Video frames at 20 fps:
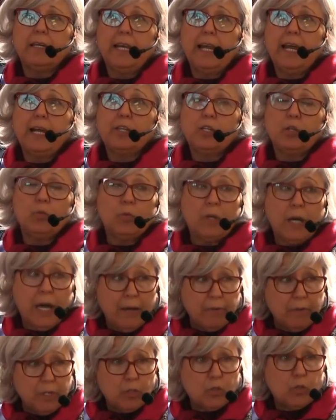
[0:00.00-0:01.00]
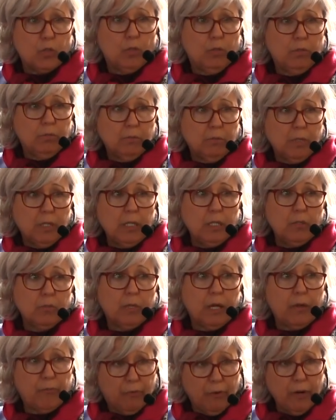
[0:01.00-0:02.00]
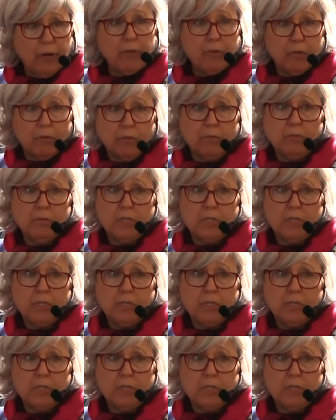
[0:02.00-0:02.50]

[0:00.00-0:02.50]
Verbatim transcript: crearte un hábito y un esfuerzo,